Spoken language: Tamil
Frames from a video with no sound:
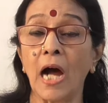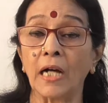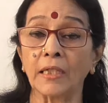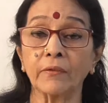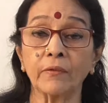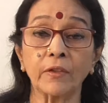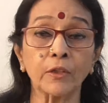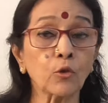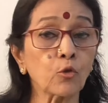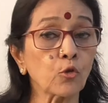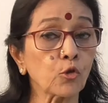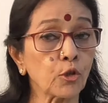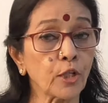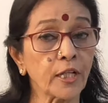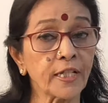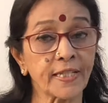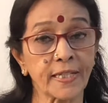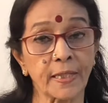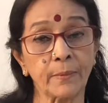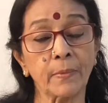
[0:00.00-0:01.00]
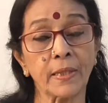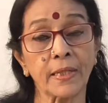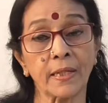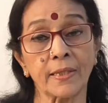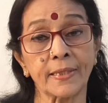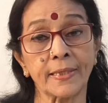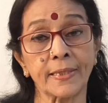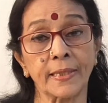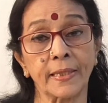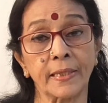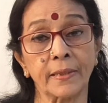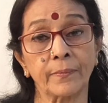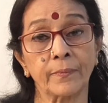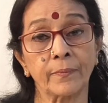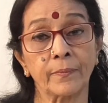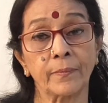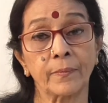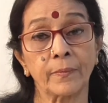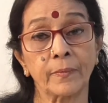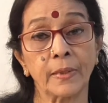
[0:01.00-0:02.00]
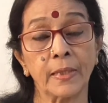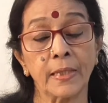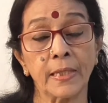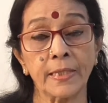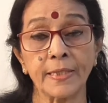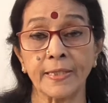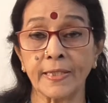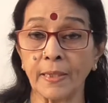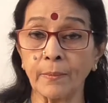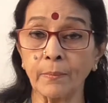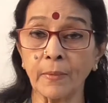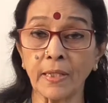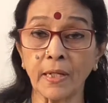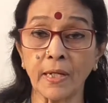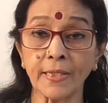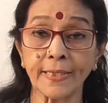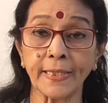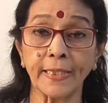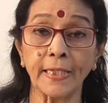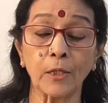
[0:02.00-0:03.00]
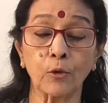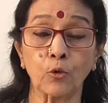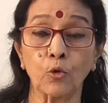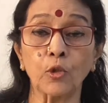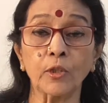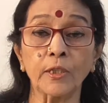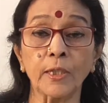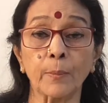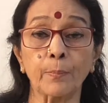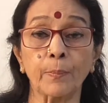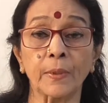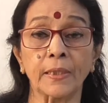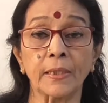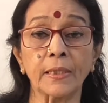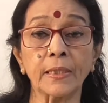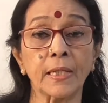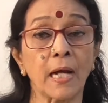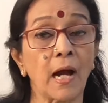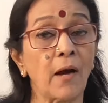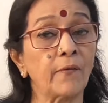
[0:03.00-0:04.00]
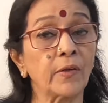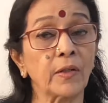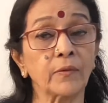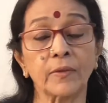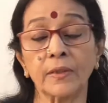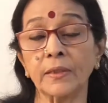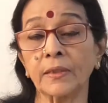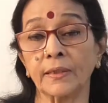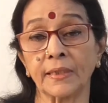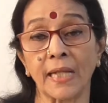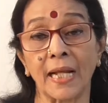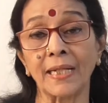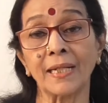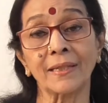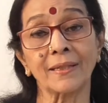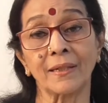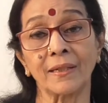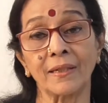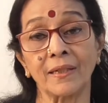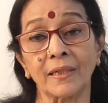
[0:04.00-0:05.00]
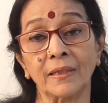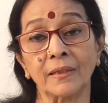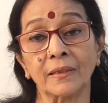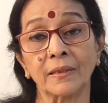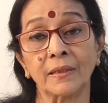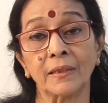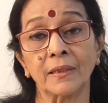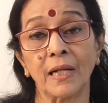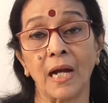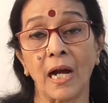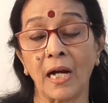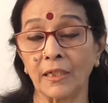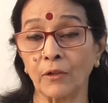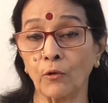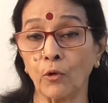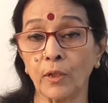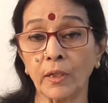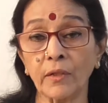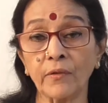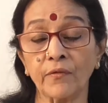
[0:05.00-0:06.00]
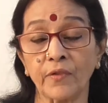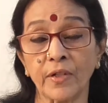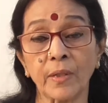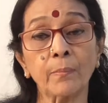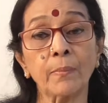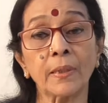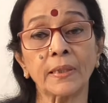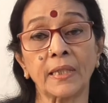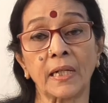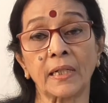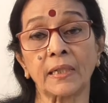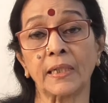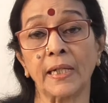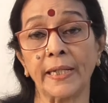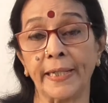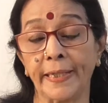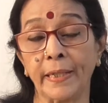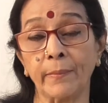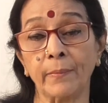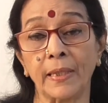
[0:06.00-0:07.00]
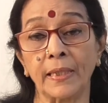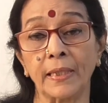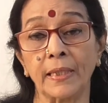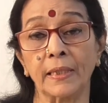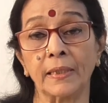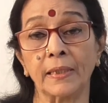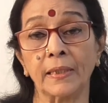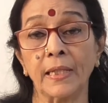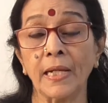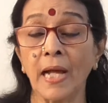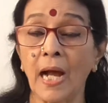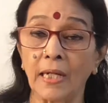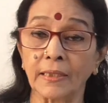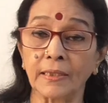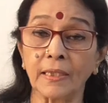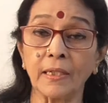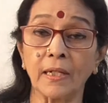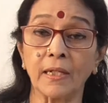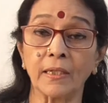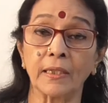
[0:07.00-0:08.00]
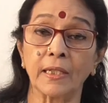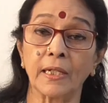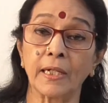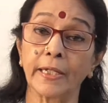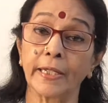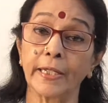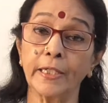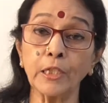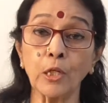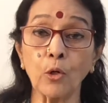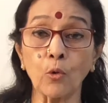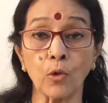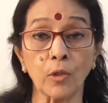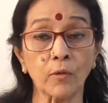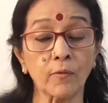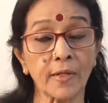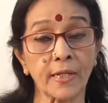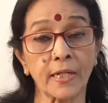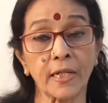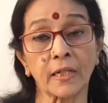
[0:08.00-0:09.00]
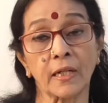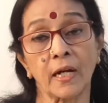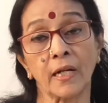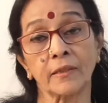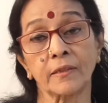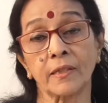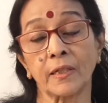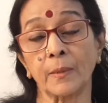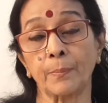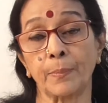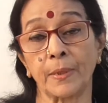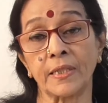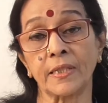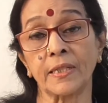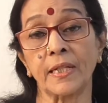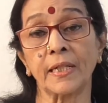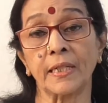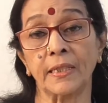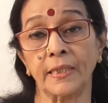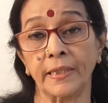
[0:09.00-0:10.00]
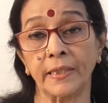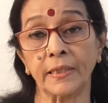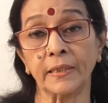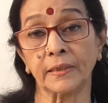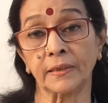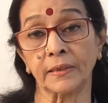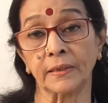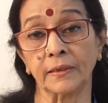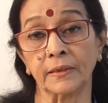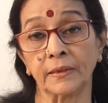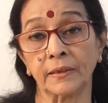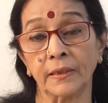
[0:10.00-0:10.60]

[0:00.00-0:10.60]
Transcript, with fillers: அது வந்து உங்களுடைய ஜென்ம ராசி ஜென்ம ராசியில குரு நிற்பது அவ்வளவு நல்லதல்ல அது ஒரு விரும்பத்தக்க இடம் அல்ல அதனால இன்னும் ஒரு வருட காலத்துக்கு பிரச்சனைகள் இருக்கு